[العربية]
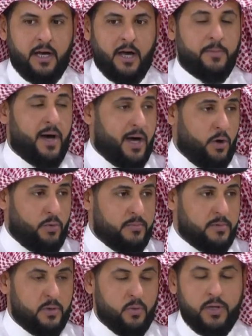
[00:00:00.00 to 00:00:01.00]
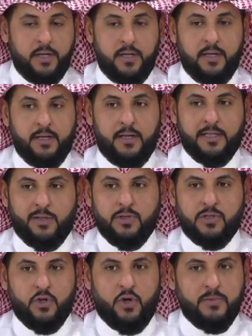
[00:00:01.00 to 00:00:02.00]
غبائهم
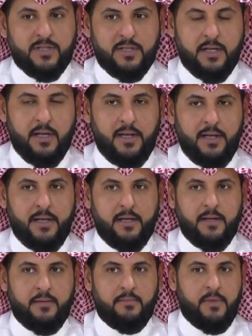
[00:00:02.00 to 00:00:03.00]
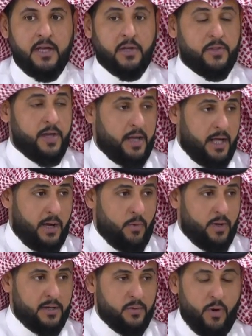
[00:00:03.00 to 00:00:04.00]
ولتوجههم السيء اللي ما يرضي الله
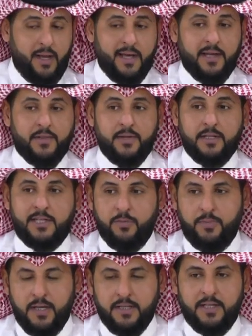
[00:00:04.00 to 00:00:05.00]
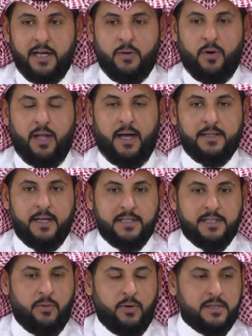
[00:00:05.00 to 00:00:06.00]
اولا ولا يرضي تربيتنا ولا
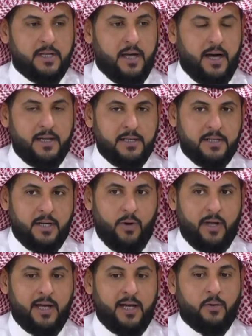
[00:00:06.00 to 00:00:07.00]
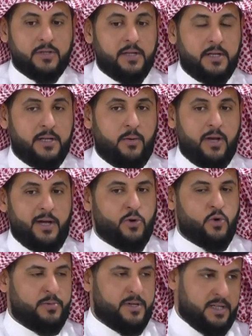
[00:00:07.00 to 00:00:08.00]
عاداتنا ولا تقاليدنا ولا وطننا ولا
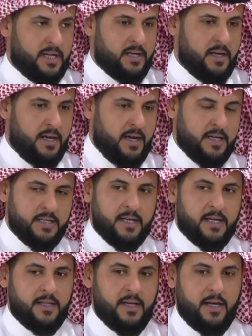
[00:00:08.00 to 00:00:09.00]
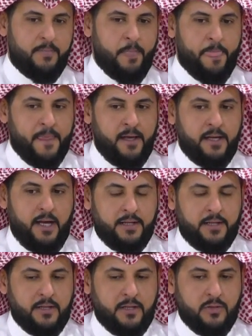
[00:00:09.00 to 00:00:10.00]
حكومتنا عشان كذا
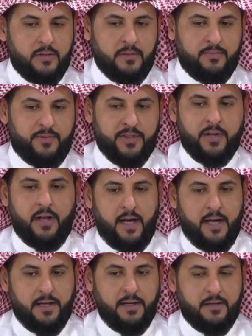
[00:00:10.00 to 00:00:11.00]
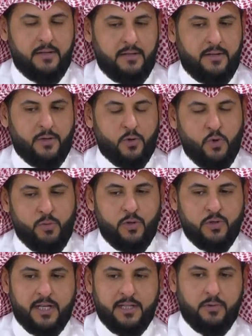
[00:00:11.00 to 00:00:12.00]
يعني بفضل الله يعني الحكومه
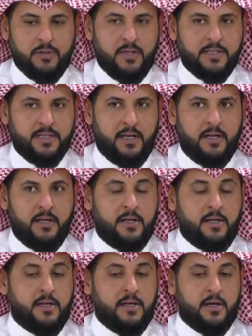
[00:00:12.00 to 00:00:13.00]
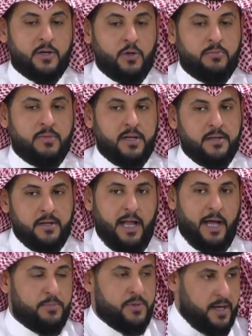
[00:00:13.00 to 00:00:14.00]
والجهات المختصه آه، كل من
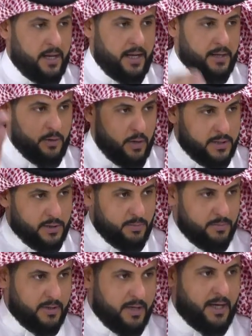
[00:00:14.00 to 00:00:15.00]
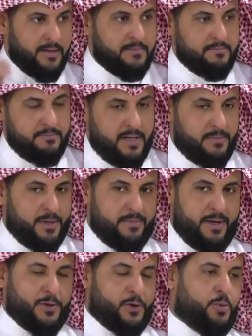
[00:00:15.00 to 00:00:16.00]
يلعب ذيل على قولتهم ها ما,
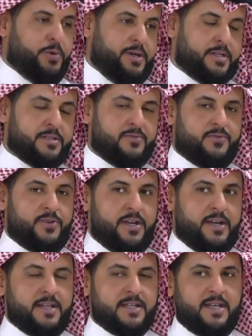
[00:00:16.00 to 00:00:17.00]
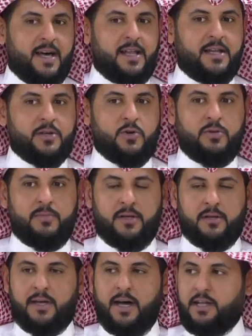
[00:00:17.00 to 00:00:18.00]
ما يروح بعيد فهي رساله لكل
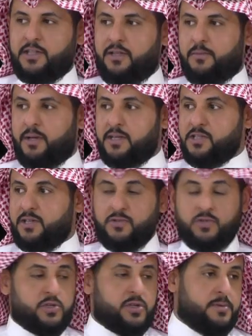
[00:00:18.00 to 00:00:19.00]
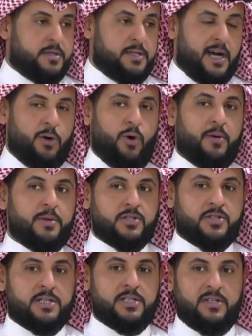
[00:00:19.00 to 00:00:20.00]
من كان عنده منصه في السوشيال ميديا او عبر
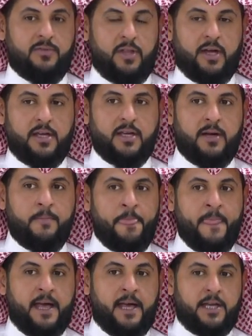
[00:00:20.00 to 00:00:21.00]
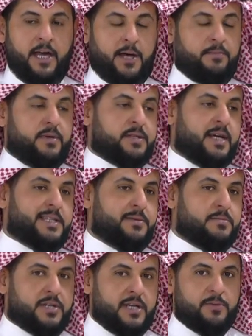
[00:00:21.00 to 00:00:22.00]
الشاشات الفضائيه يا اما
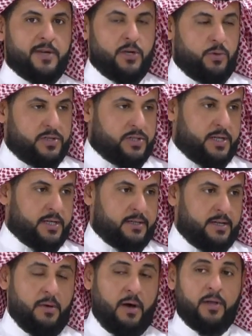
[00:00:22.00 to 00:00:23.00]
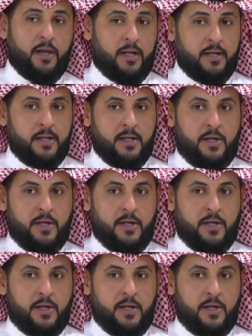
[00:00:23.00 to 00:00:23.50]
تقدم شيء يبيض وجهك امام الله